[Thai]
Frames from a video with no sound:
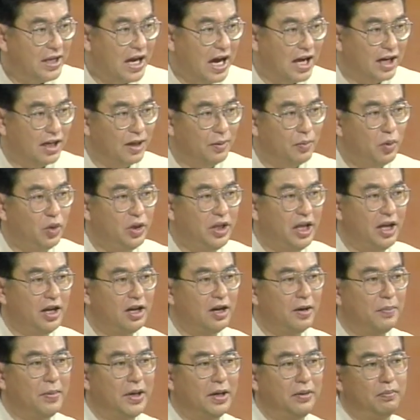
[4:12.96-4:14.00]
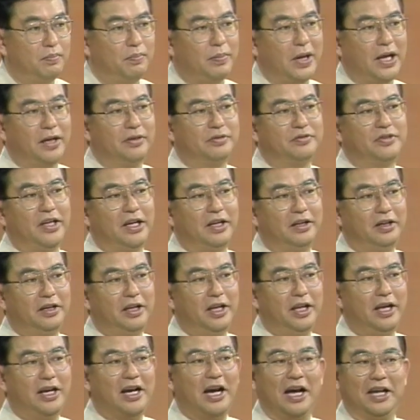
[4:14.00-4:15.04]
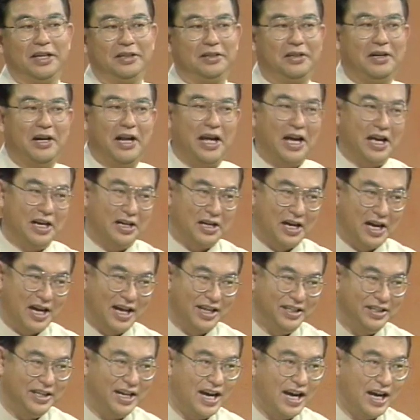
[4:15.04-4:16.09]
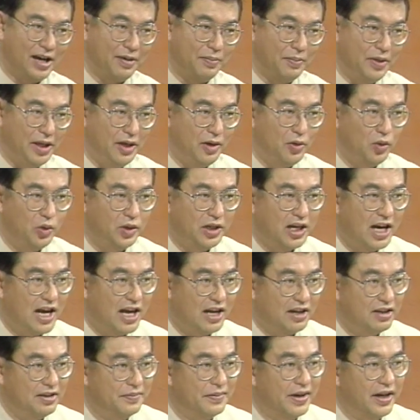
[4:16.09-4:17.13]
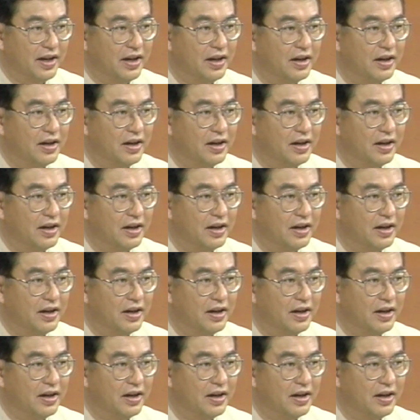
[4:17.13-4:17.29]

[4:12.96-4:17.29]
อย่างหนึ่งผู้หญิงก็เป็นสิ่งที่ขาดแคลนหายากอาจารย์ก็เกิดแก๊ง